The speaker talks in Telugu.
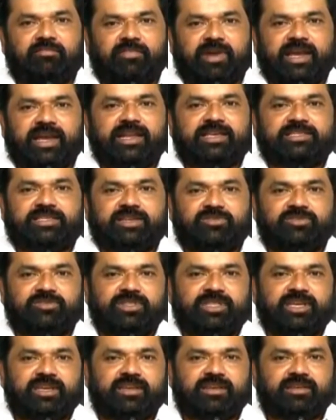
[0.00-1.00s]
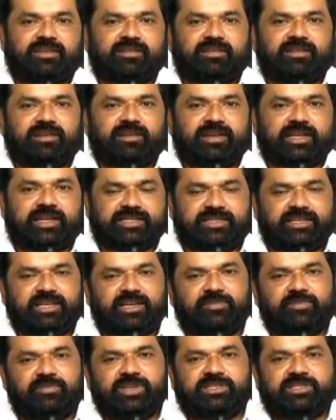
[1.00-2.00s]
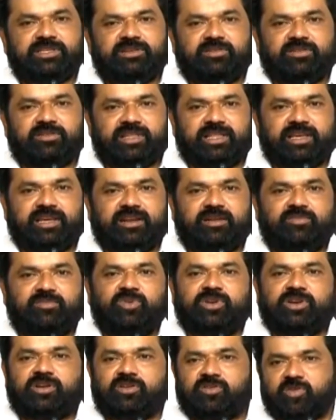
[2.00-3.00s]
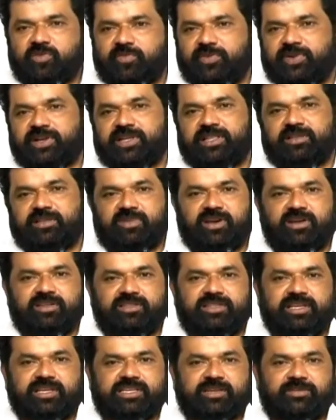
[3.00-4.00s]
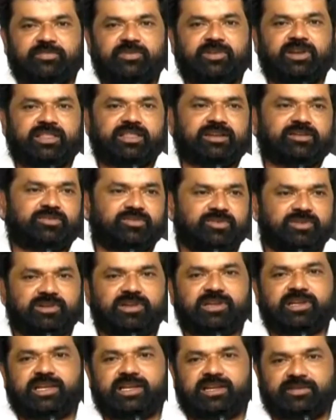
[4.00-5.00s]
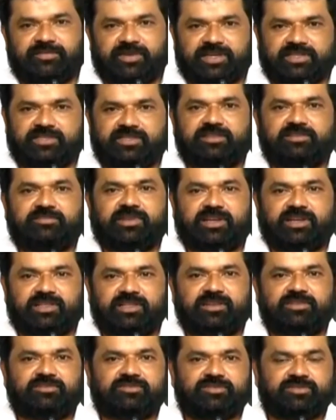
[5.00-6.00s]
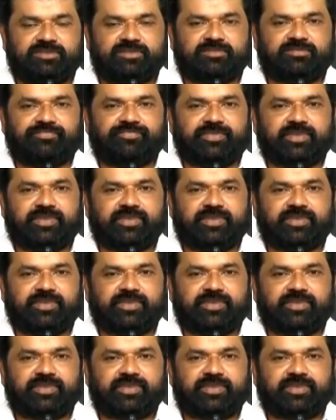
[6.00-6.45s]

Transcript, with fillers: మైనస్ అవుద్ది ఎస్సీలు బీసీలు ఉన్న దగ్గర మురికి కోపం కింద మారుద్దని చెప్పి వీళ్ళందరూ కోర్టులకు వెళ్ళిన పరిస్థితులు మనందరం చూసాం